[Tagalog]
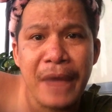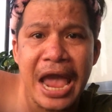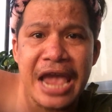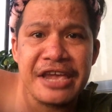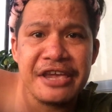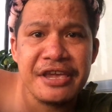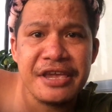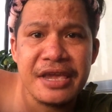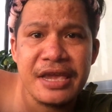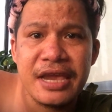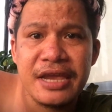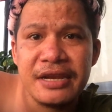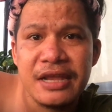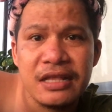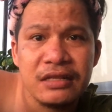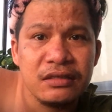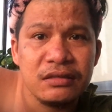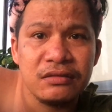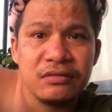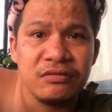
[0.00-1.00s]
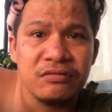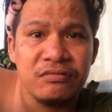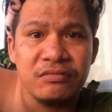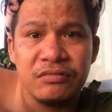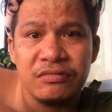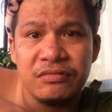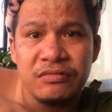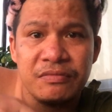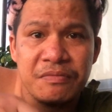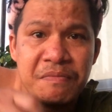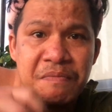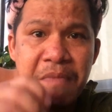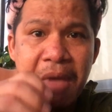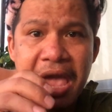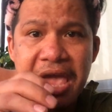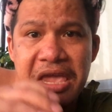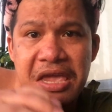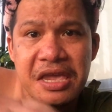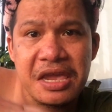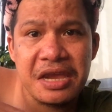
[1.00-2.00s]
mainit
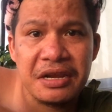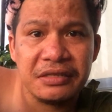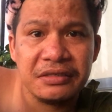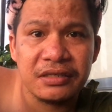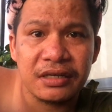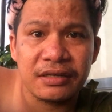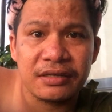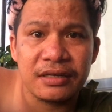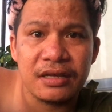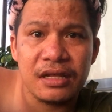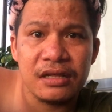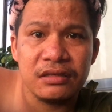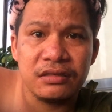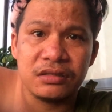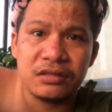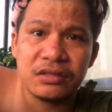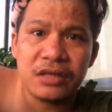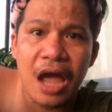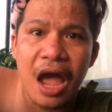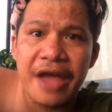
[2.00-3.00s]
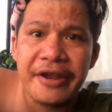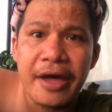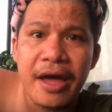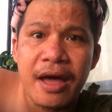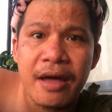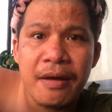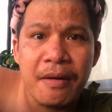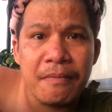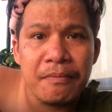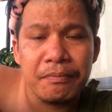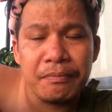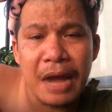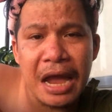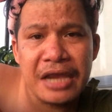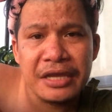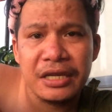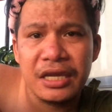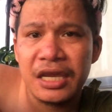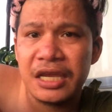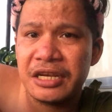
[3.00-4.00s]
mainit sa kalsada,
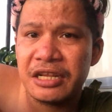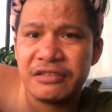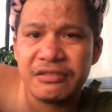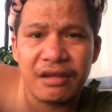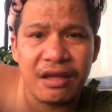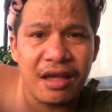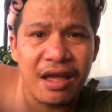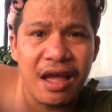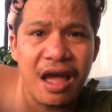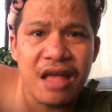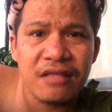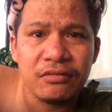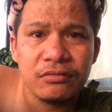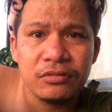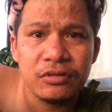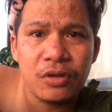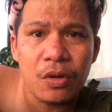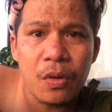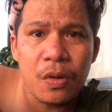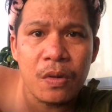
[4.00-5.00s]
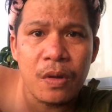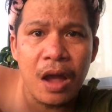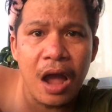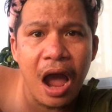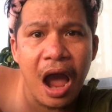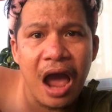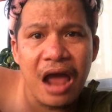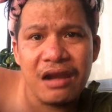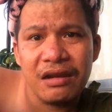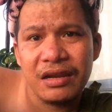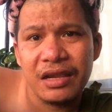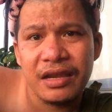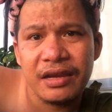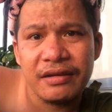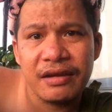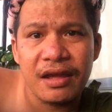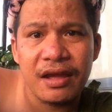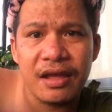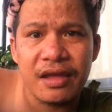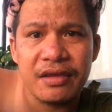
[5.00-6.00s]
mainit sa kanto,
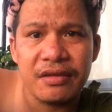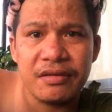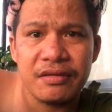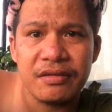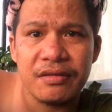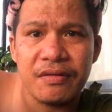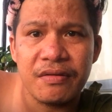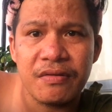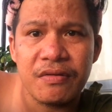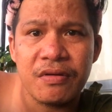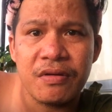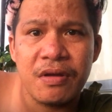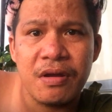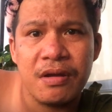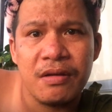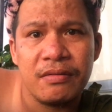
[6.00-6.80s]
halina kayo,